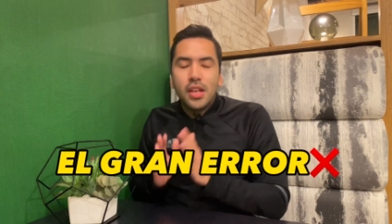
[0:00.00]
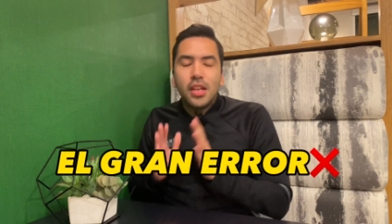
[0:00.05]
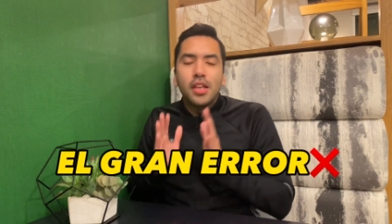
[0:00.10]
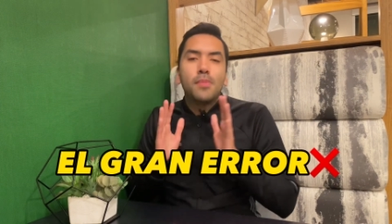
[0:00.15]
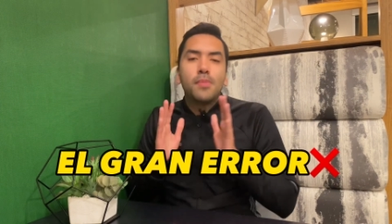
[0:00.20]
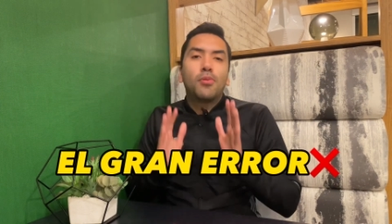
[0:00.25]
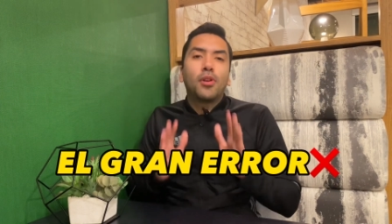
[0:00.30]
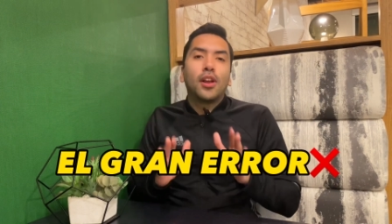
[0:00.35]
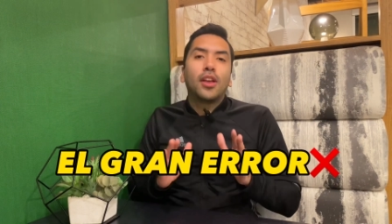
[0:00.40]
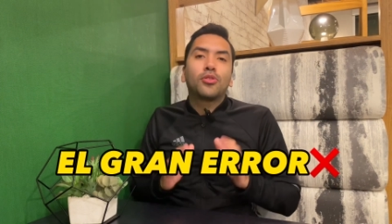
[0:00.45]

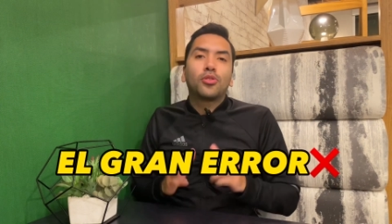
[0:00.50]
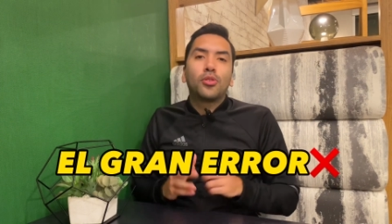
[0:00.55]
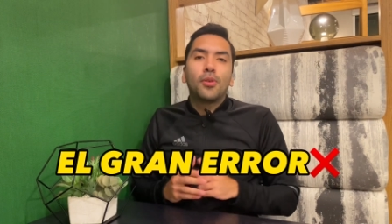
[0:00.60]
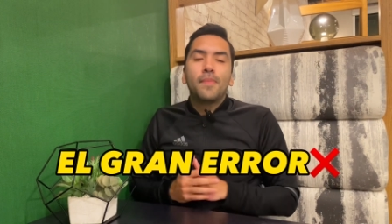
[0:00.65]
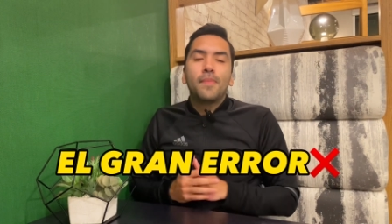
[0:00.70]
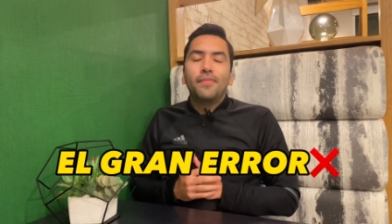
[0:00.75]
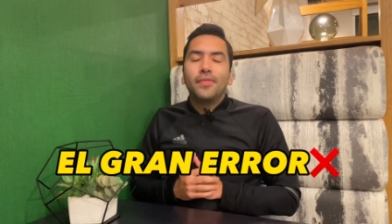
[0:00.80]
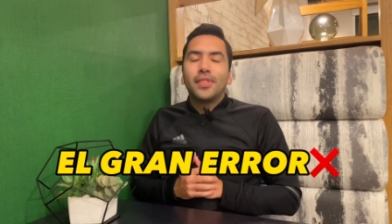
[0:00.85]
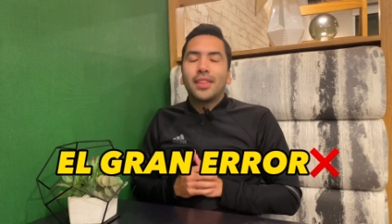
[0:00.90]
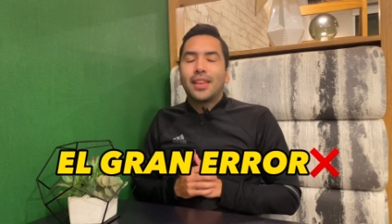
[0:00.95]
Y por
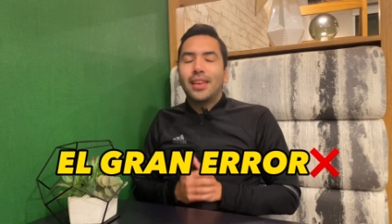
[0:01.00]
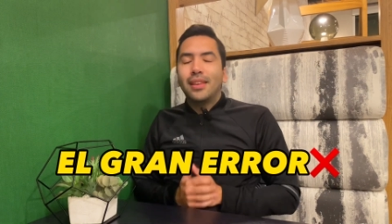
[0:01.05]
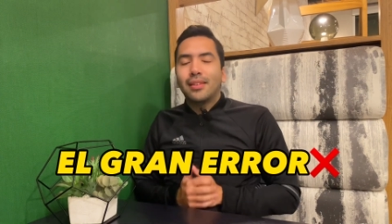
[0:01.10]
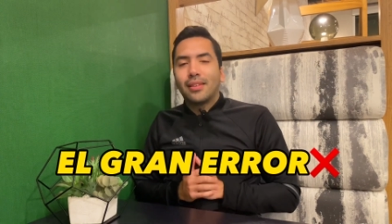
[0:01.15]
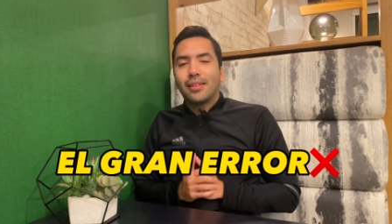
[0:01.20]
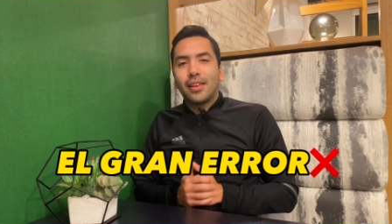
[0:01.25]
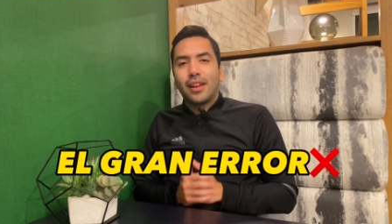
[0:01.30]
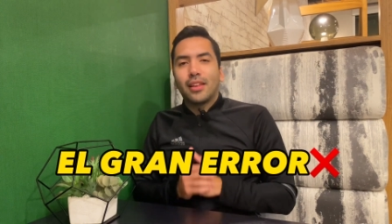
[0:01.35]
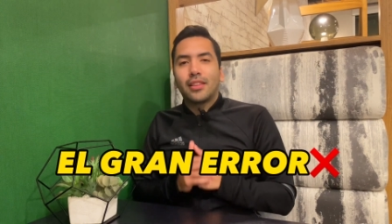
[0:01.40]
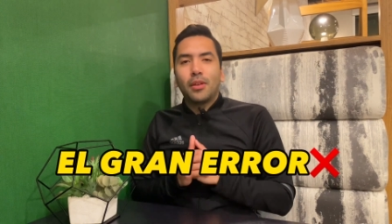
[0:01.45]
eso quise
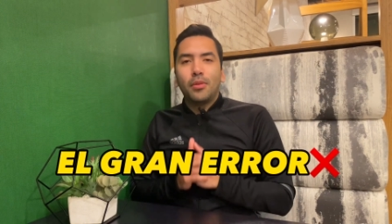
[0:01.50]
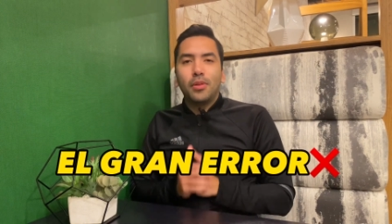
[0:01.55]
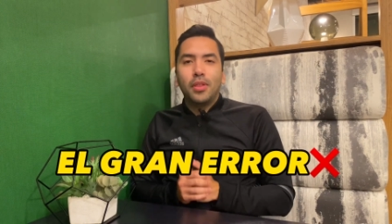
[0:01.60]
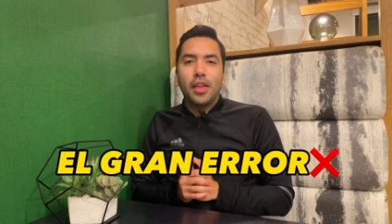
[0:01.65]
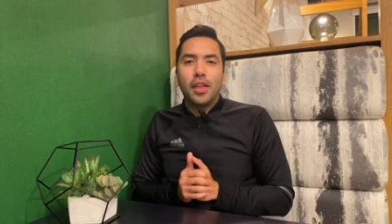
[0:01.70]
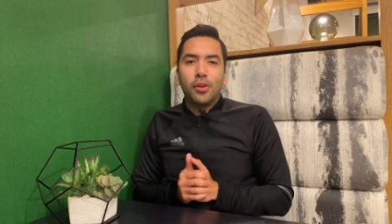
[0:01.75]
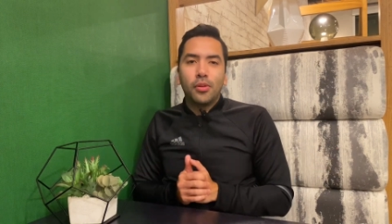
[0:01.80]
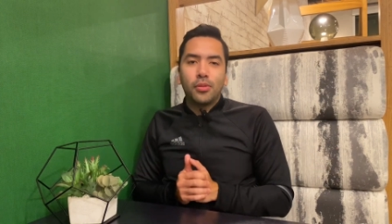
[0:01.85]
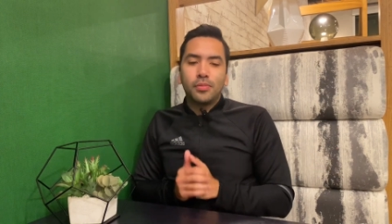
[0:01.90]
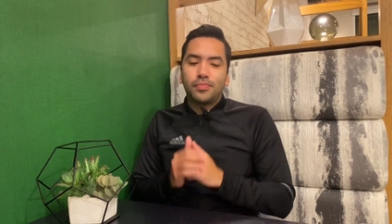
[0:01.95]
hacer este
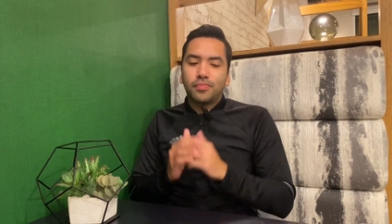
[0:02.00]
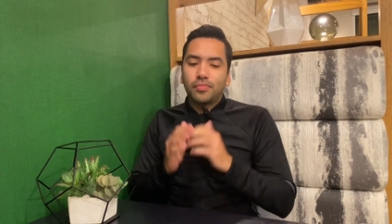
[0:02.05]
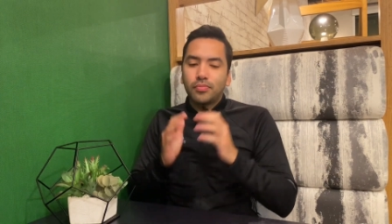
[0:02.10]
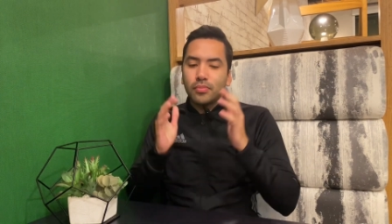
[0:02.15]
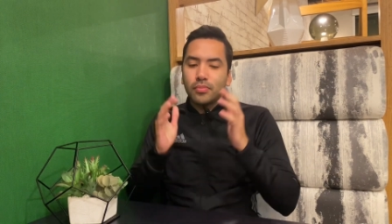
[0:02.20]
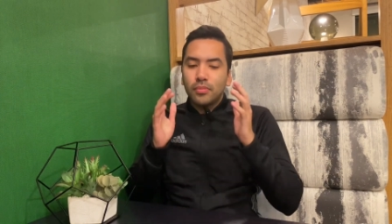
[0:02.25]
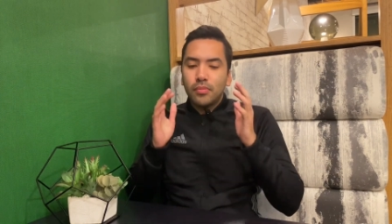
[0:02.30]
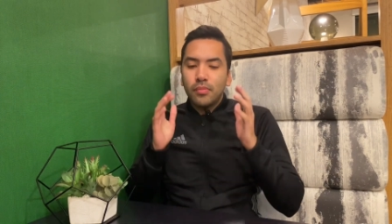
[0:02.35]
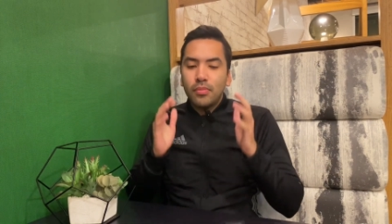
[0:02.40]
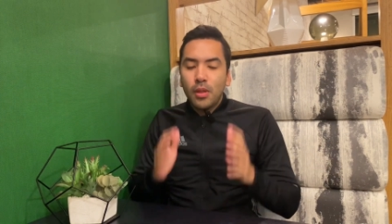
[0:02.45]
video,
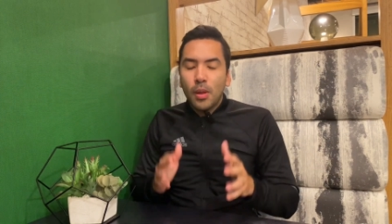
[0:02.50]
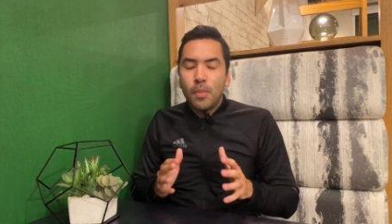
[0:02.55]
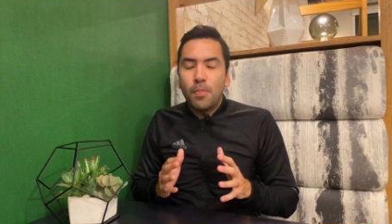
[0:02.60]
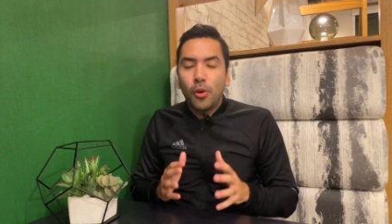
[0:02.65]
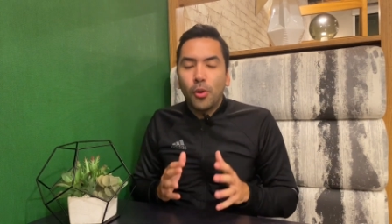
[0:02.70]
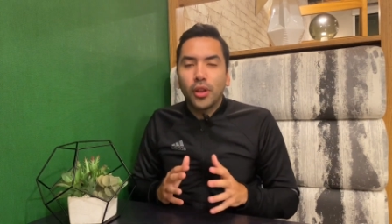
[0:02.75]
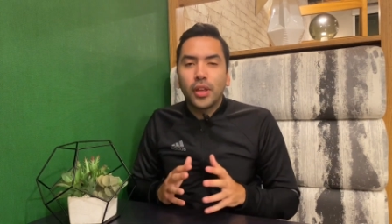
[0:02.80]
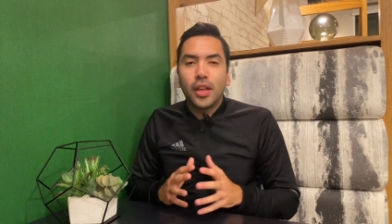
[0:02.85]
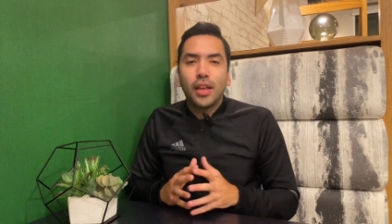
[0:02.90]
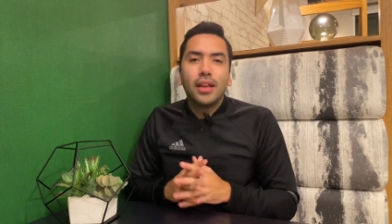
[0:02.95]

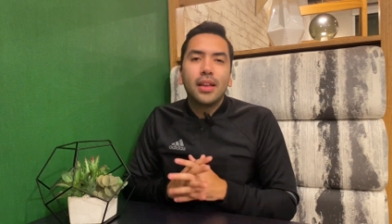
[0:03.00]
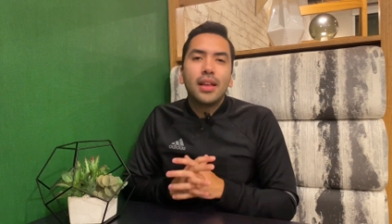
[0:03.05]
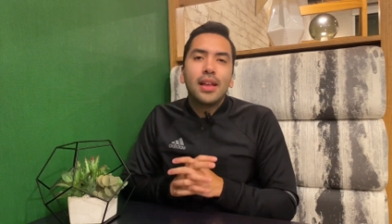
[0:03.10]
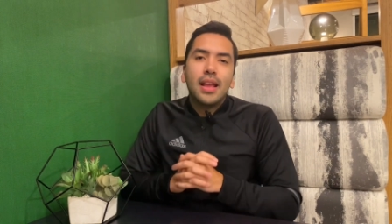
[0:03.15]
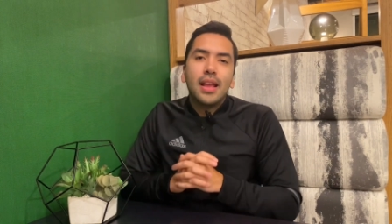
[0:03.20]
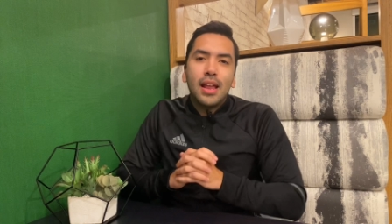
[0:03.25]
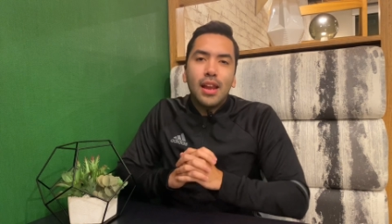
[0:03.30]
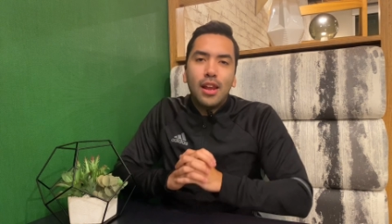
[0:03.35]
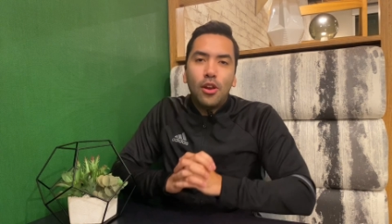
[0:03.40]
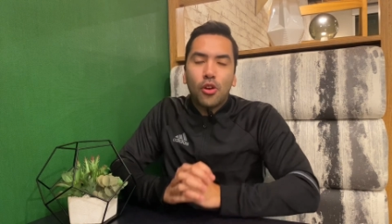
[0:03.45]
porque
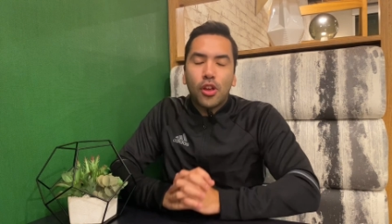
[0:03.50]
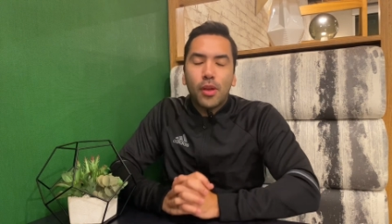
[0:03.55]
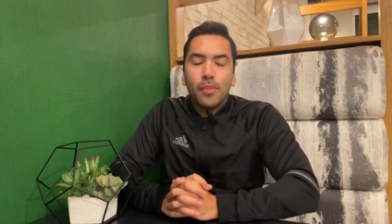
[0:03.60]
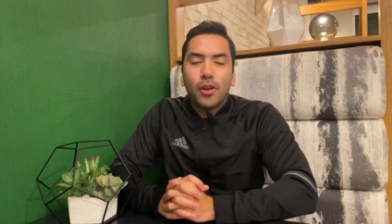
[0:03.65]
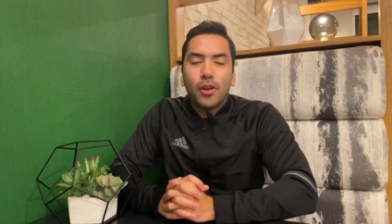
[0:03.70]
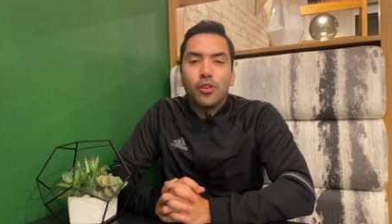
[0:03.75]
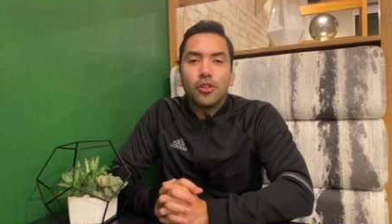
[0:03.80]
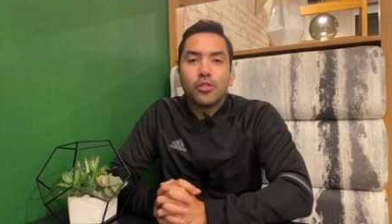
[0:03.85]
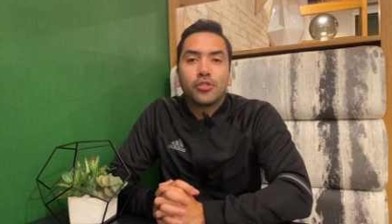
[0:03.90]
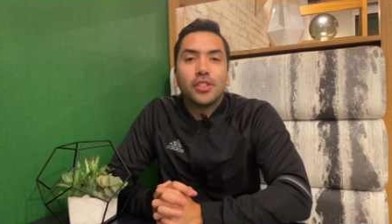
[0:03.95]
los que
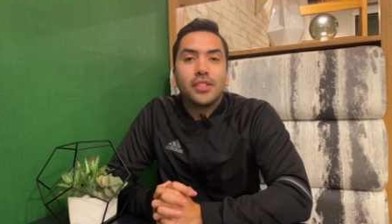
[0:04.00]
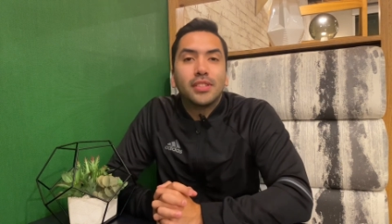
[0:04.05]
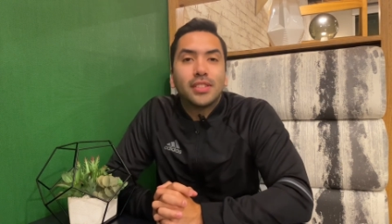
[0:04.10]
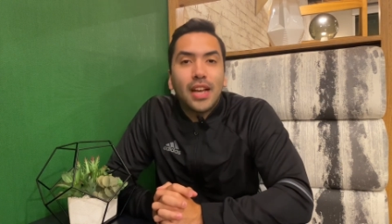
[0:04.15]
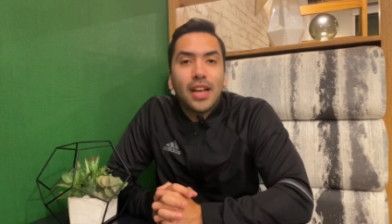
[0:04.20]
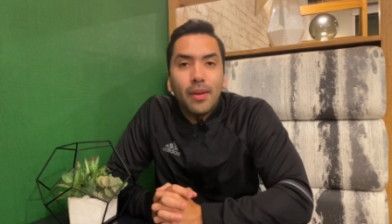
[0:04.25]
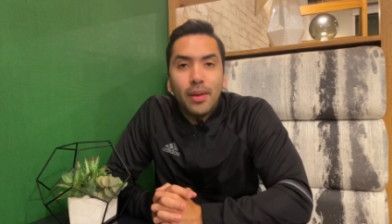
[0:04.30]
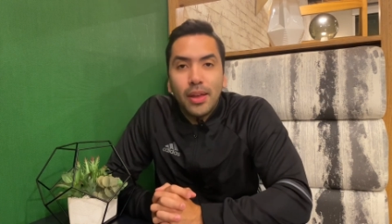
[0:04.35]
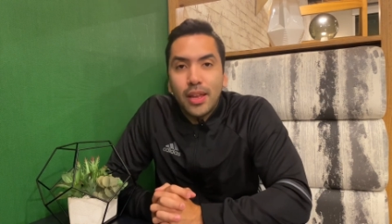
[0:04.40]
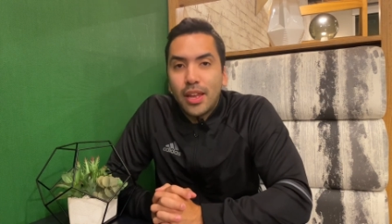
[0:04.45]
me conocen
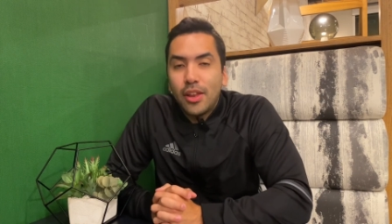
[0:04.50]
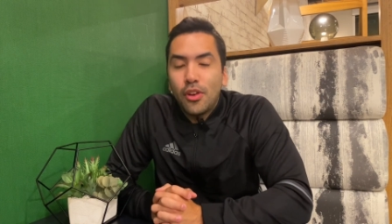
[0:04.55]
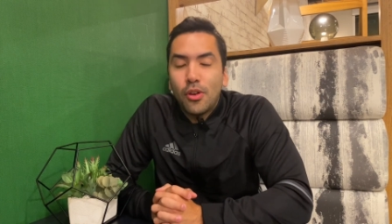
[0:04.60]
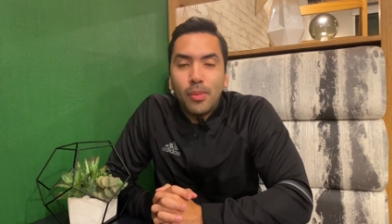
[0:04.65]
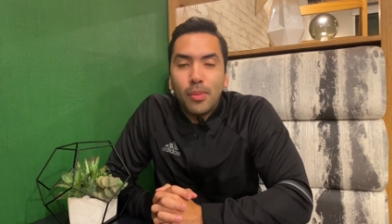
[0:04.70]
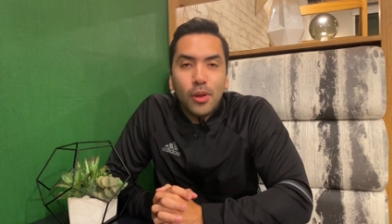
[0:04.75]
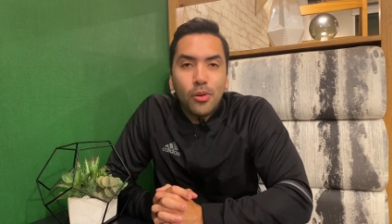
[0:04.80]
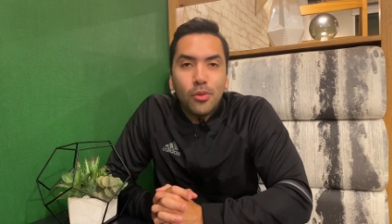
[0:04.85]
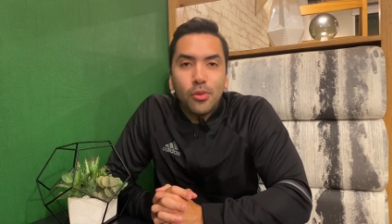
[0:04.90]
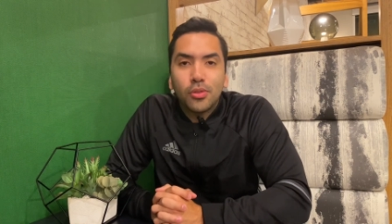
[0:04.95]
saben que no
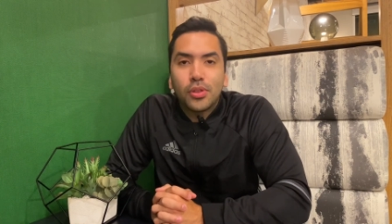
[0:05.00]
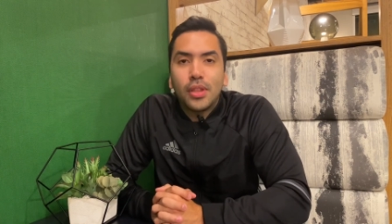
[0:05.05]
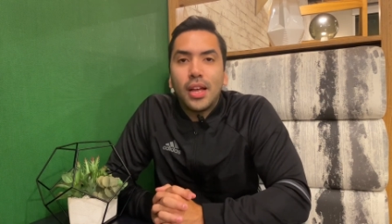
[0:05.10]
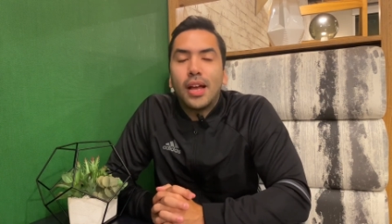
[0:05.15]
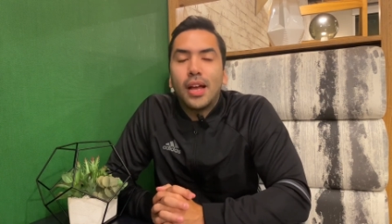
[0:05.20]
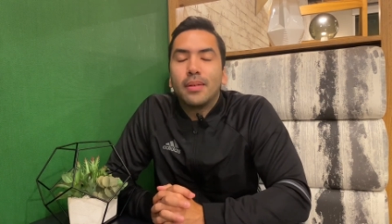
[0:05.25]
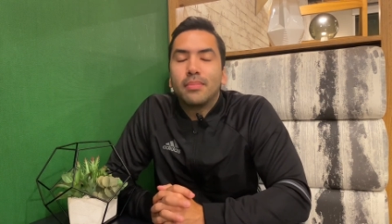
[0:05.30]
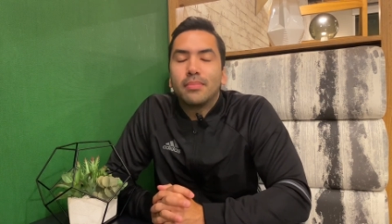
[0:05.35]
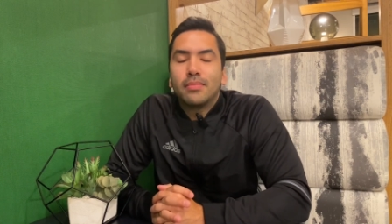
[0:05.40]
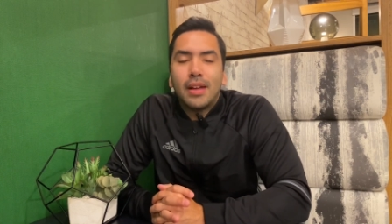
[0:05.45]
me gusta